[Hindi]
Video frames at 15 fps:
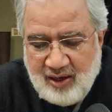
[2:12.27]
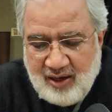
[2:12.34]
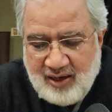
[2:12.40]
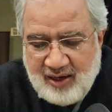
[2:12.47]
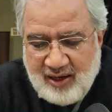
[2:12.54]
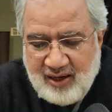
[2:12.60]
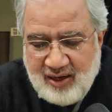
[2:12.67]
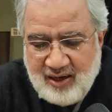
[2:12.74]

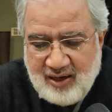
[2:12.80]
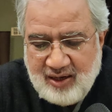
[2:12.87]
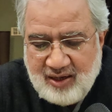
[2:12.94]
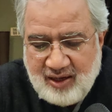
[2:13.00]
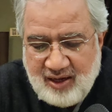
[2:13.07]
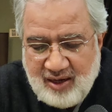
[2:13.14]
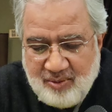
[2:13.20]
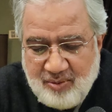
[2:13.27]
लेकिन
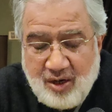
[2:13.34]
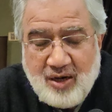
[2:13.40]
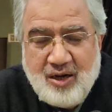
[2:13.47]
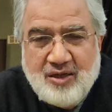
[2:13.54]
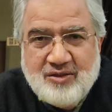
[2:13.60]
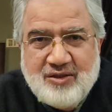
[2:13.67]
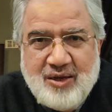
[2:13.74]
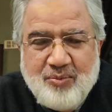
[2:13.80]
क्या इमरान
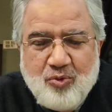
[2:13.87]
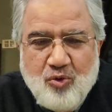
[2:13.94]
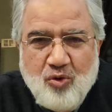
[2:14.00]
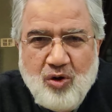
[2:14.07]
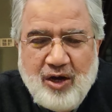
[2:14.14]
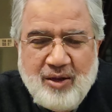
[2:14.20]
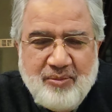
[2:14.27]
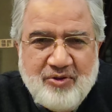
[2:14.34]
खान साहब
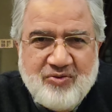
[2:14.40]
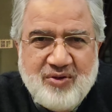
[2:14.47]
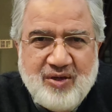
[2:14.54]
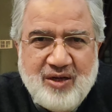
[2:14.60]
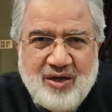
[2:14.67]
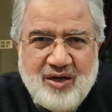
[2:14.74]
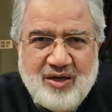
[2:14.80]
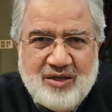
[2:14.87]
को आईएमएफ
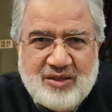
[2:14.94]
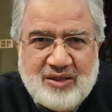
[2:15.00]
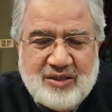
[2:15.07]
से इस